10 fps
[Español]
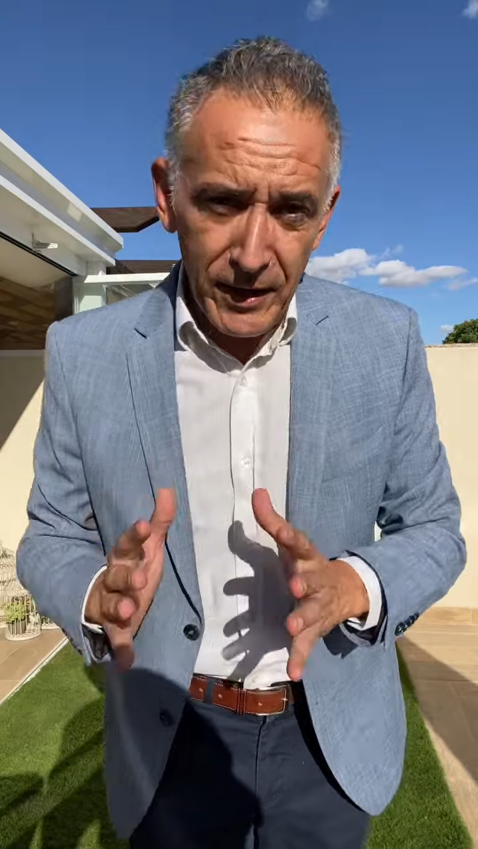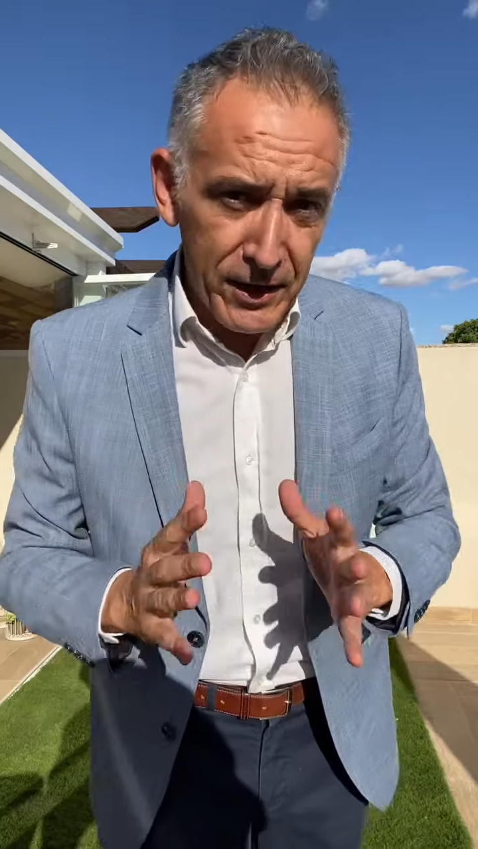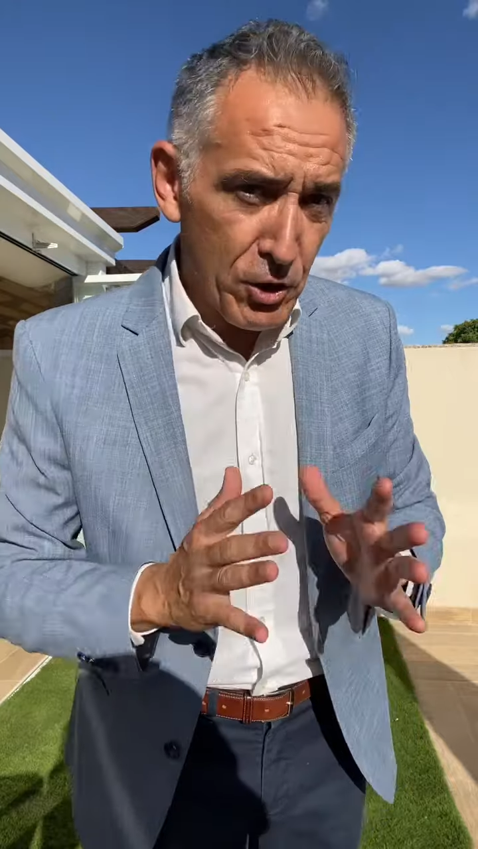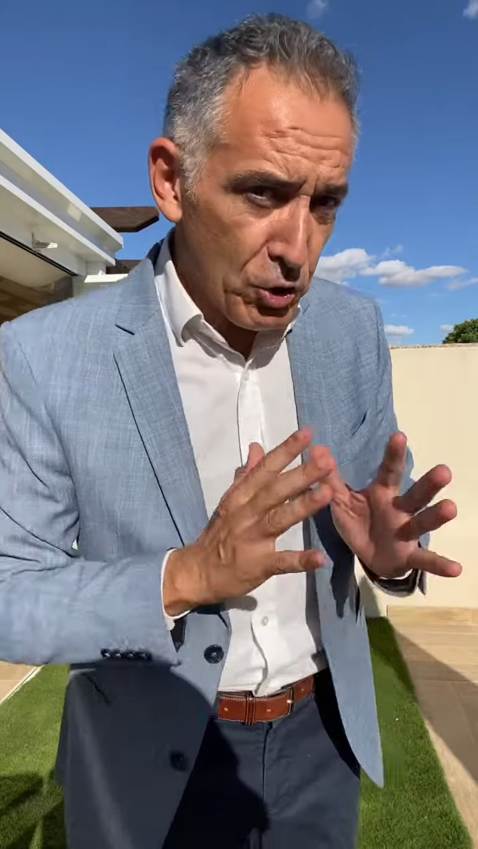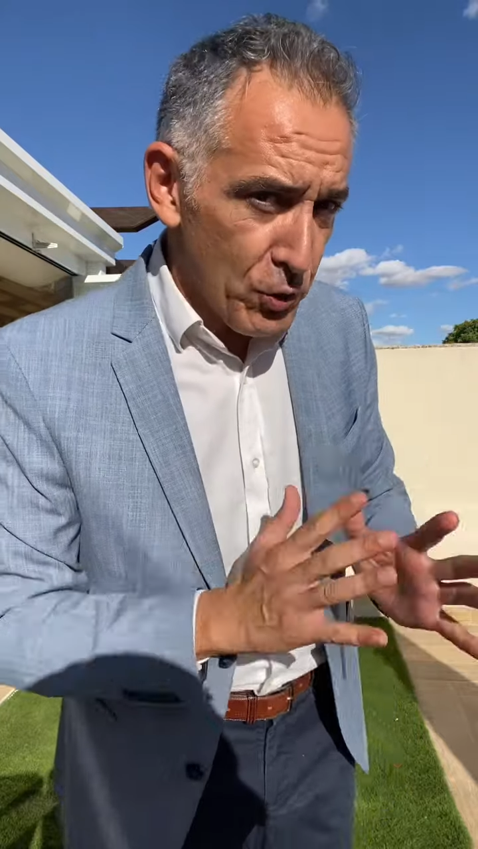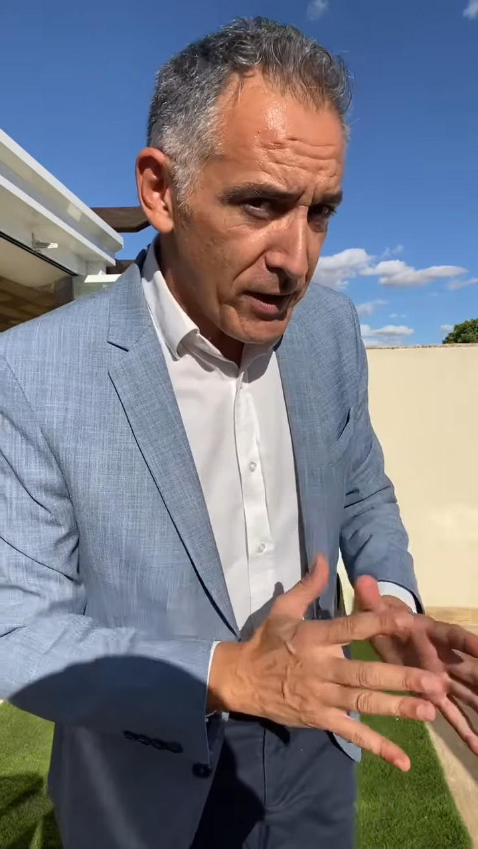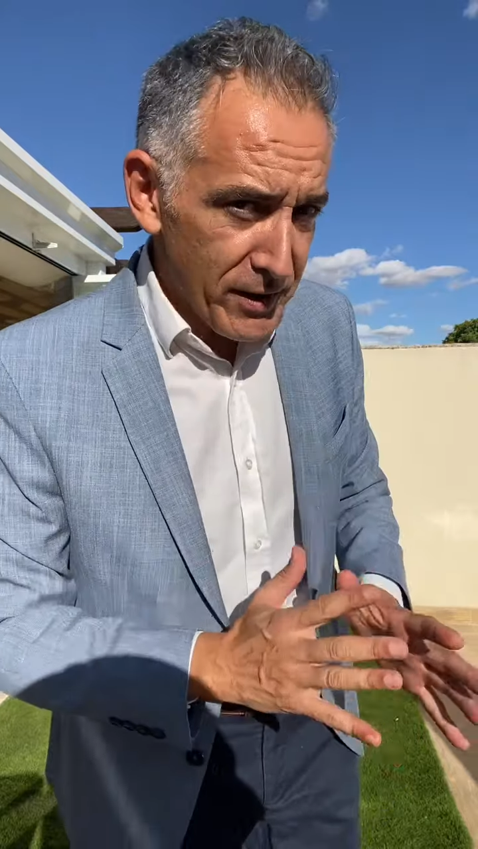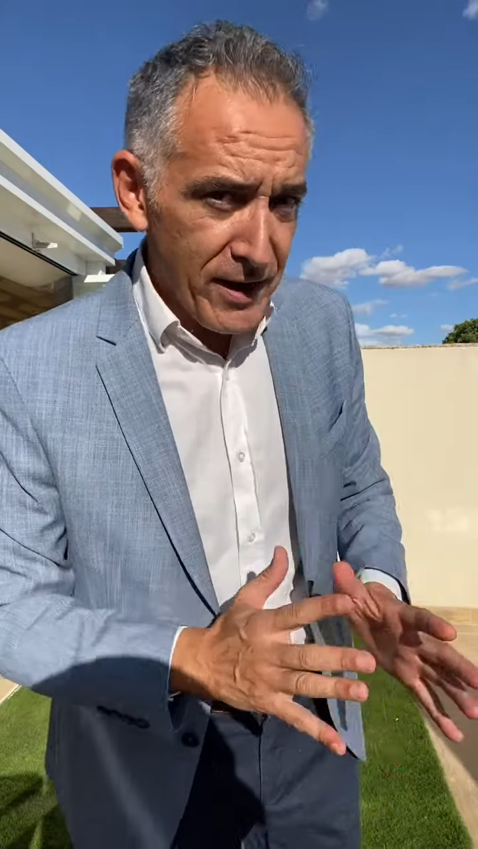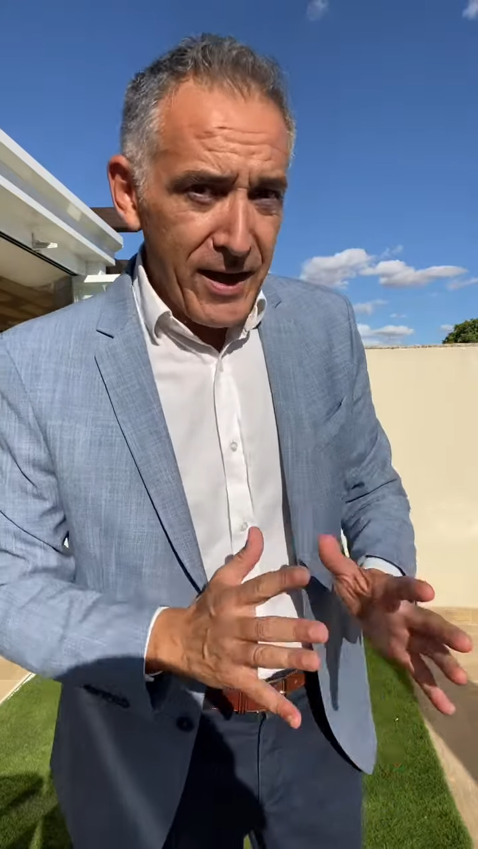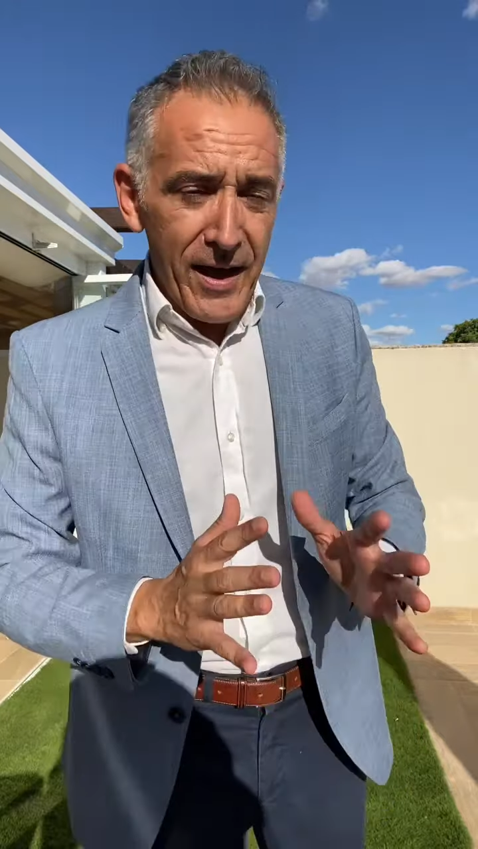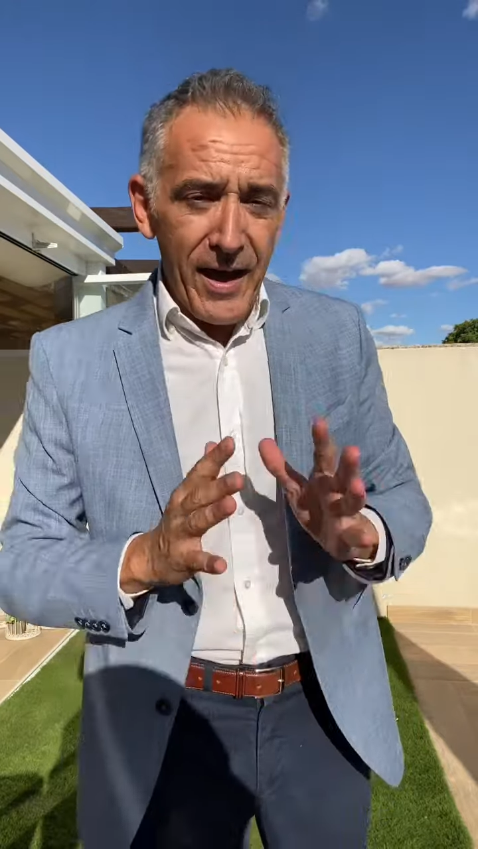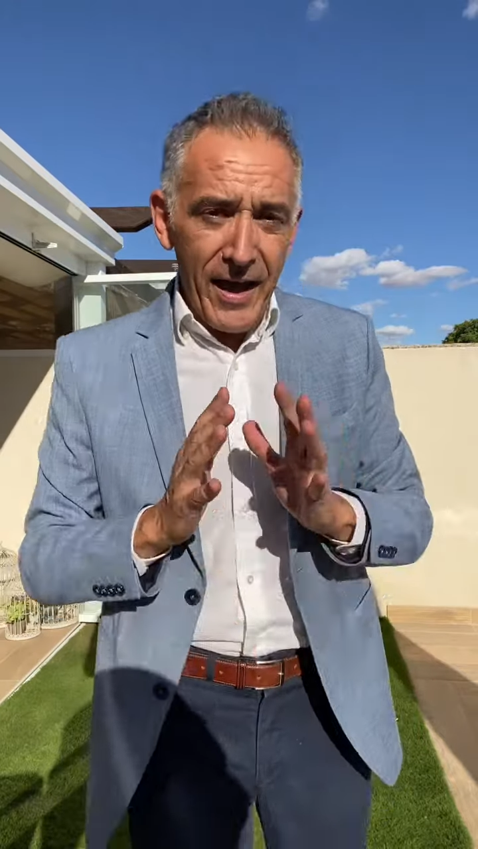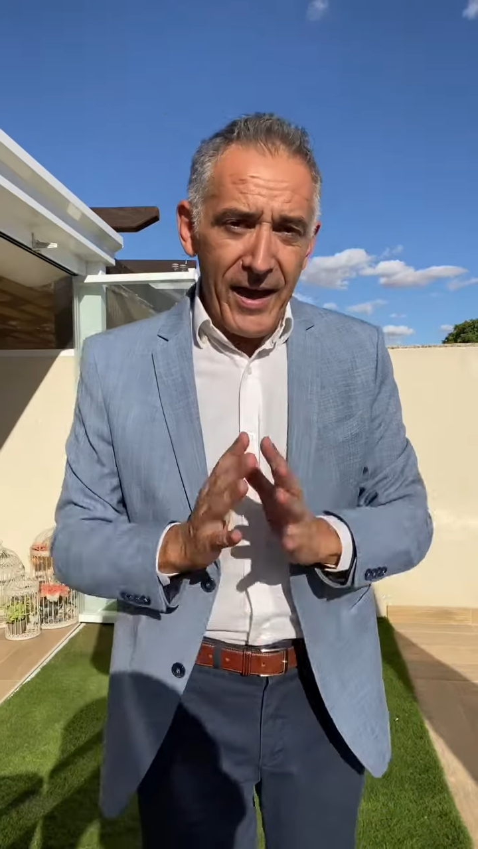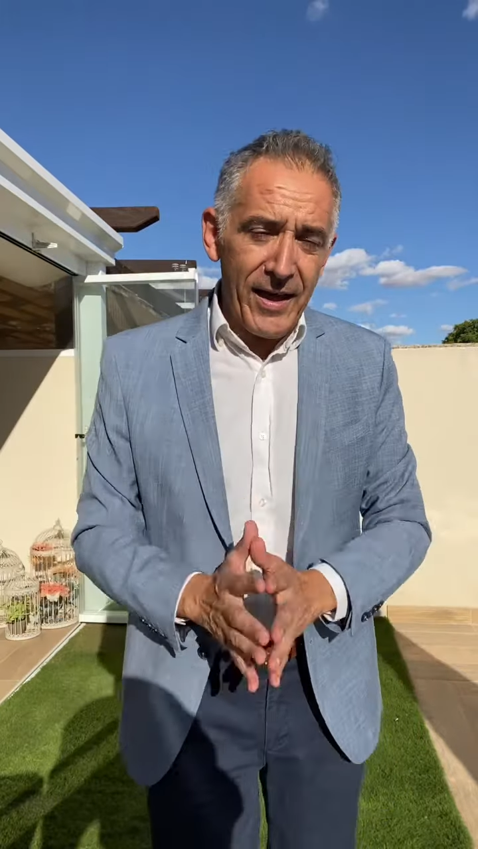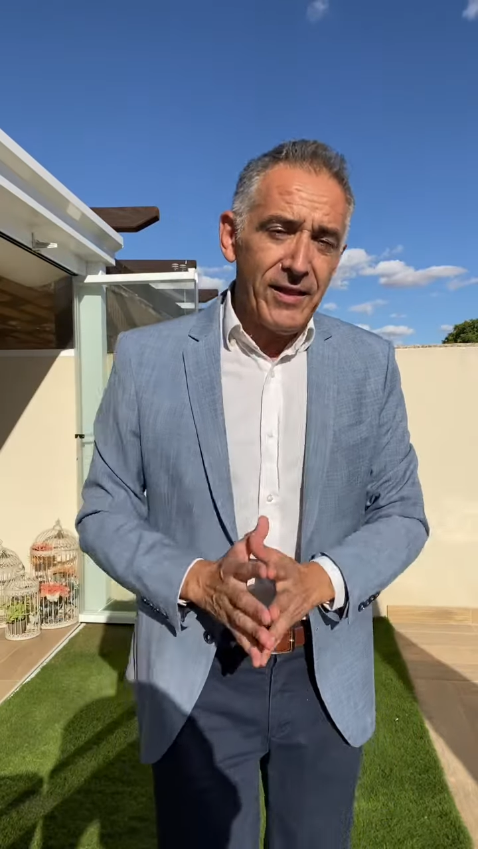río Tweed
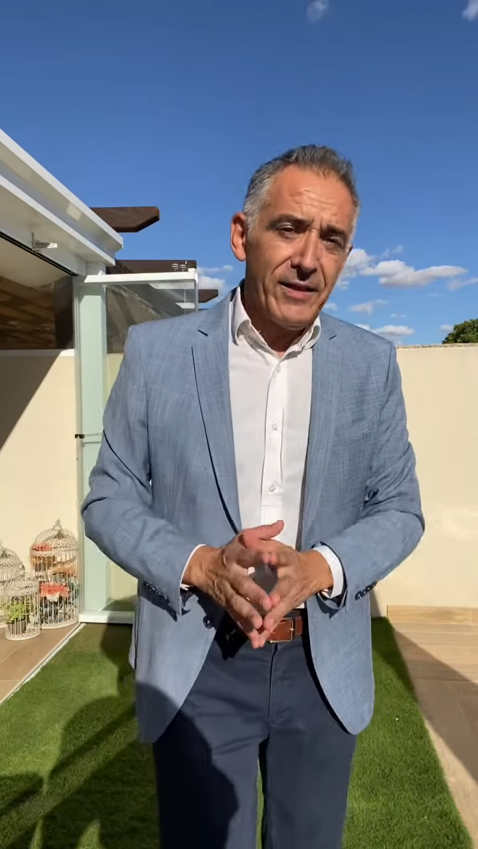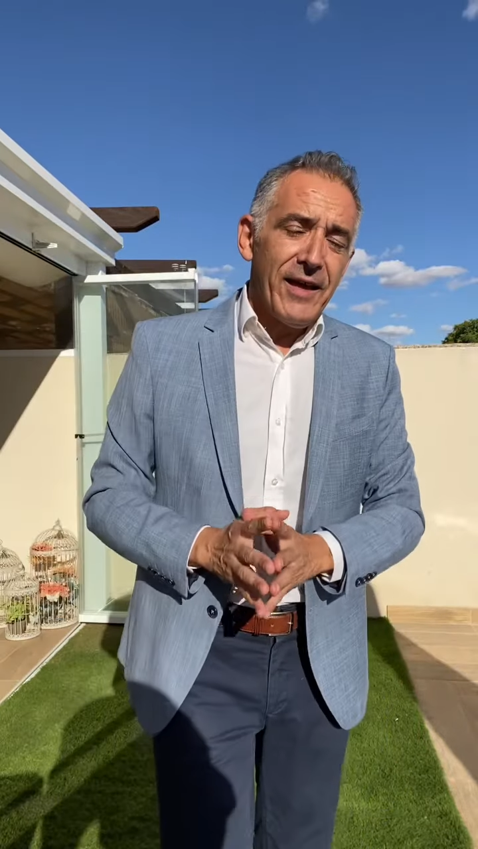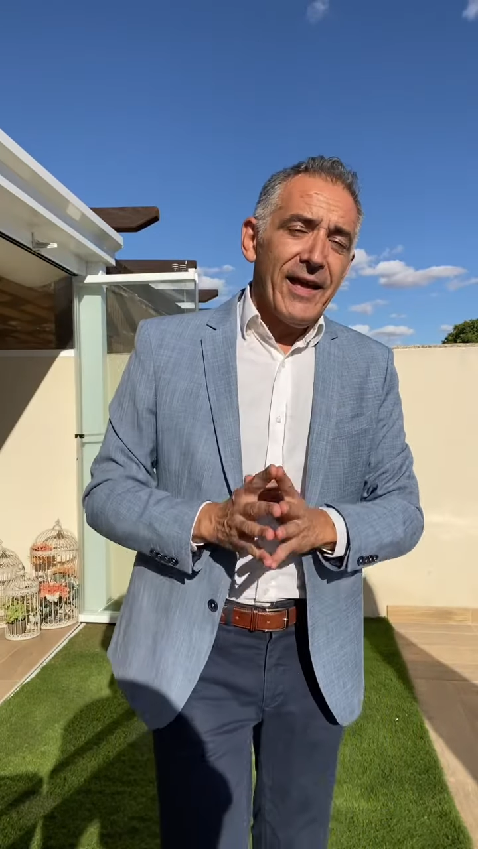en